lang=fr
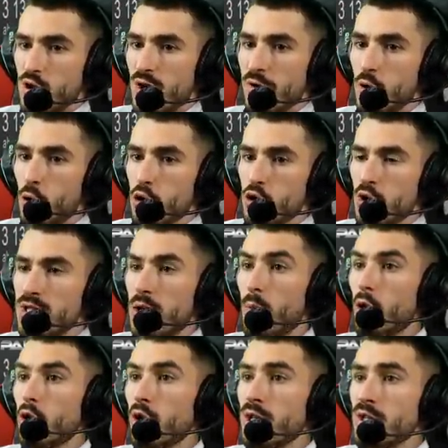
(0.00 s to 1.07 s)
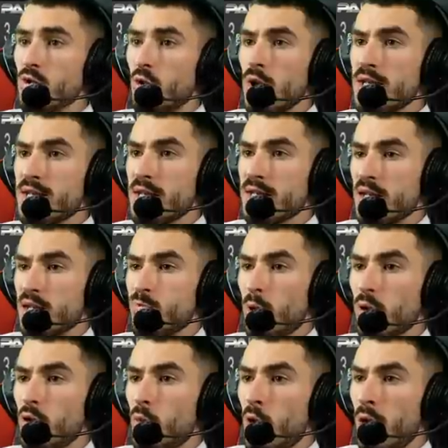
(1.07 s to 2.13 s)
trop chaud que ça me reconnaisse au lycée et que ça se moque
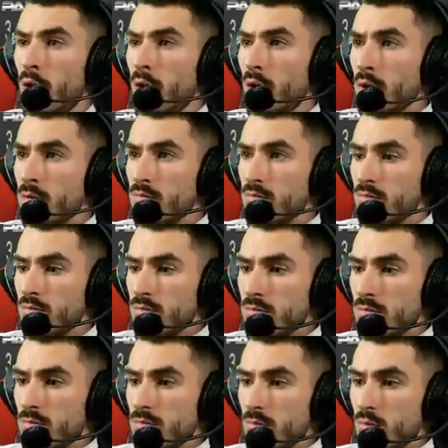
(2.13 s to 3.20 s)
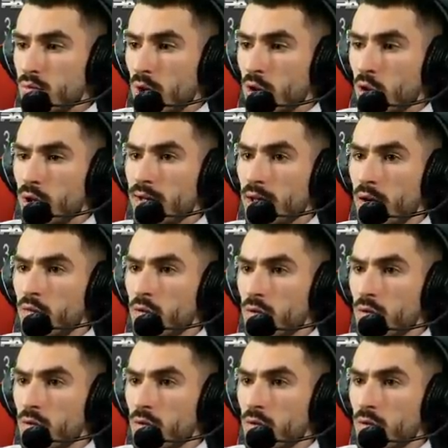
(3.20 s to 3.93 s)
de moi. Pour être honnête avec vous.